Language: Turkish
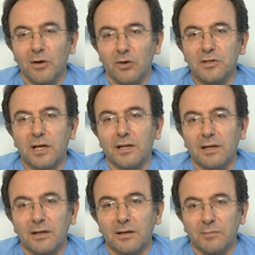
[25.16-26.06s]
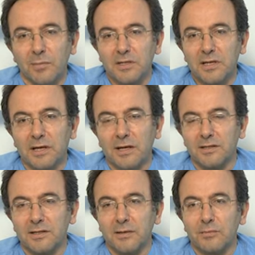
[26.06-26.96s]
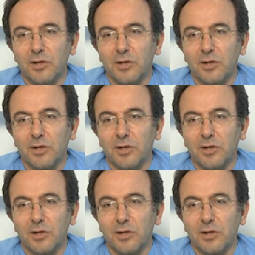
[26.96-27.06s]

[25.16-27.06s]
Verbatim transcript: özel beceriler ister.